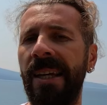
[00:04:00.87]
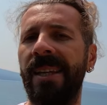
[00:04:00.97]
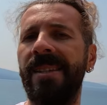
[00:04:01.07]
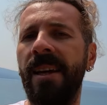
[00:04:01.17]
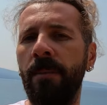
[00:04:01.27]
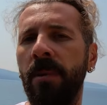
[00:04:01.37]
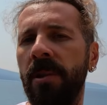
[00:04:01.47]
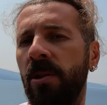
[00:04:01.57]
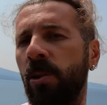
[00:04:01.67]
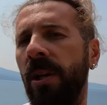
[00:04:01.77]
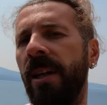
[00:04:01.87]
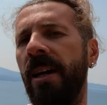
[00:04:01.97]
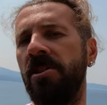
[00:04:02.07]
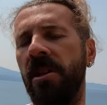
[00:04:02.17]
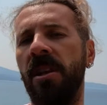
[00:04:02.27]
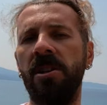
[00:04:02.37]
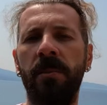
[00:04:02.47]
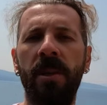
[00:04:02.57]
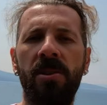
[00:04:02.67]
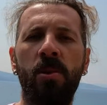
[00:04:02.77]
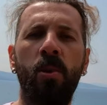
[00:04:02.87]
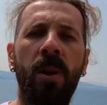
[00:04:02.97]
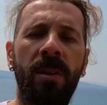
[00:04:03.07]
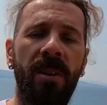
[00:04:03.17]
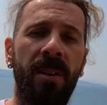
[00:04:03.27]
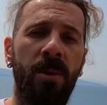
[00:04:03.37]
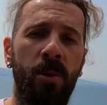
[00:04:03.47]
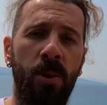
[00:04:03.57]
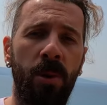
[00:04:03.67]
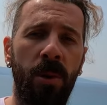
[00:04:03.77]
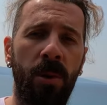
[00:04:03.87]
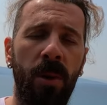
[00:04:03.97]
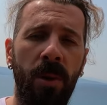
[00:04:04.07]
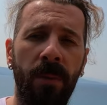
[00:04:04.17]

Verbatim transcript: gizemli bir ritüeli gerçekleştirmek için kullandıkları düşünülüyor.